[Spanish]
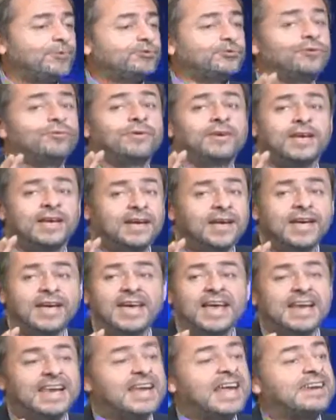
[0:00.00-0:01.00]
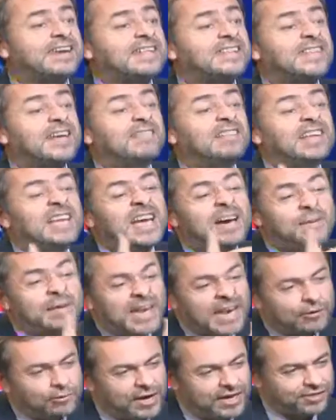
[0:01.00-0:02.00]
sobre la rentabilidad para
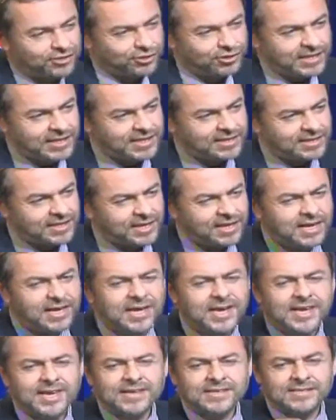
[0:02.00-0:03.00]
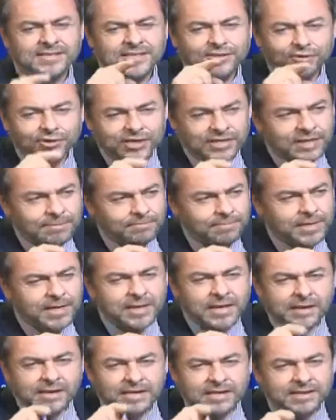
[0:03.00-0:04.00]
los accionistas, sino que también la
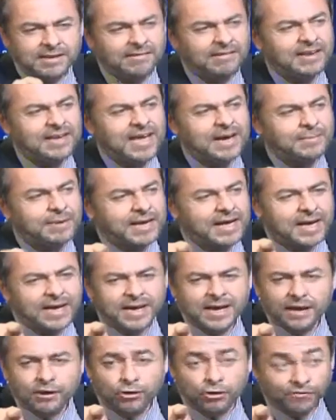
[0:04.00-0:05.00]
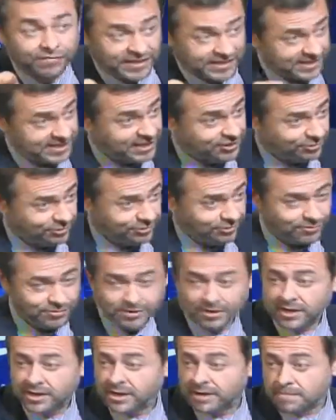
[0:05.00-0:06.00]
rentabilidad para los vecinos,
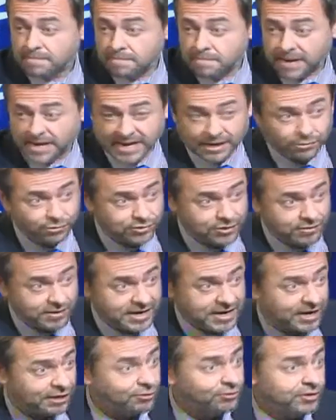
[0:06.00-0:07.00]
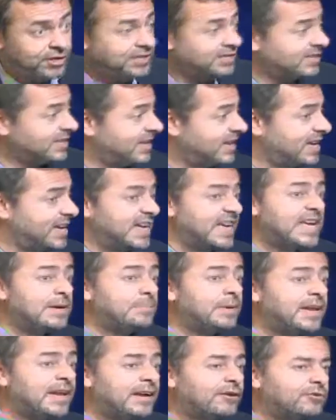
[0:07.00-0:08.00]
para los trabajadores y
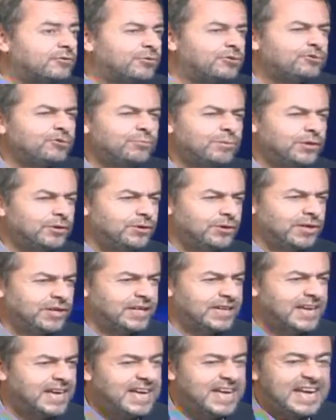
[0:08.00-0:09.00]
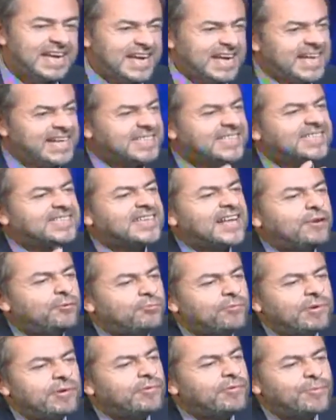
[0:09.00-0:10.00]
para los consumidores. Ese es el
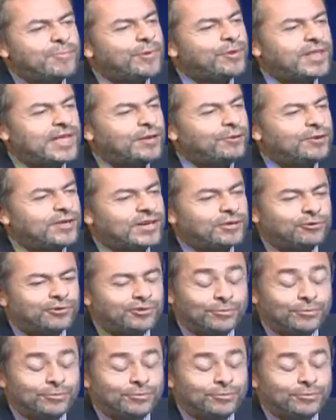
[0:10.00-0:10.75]
nuevo modelo de negocio.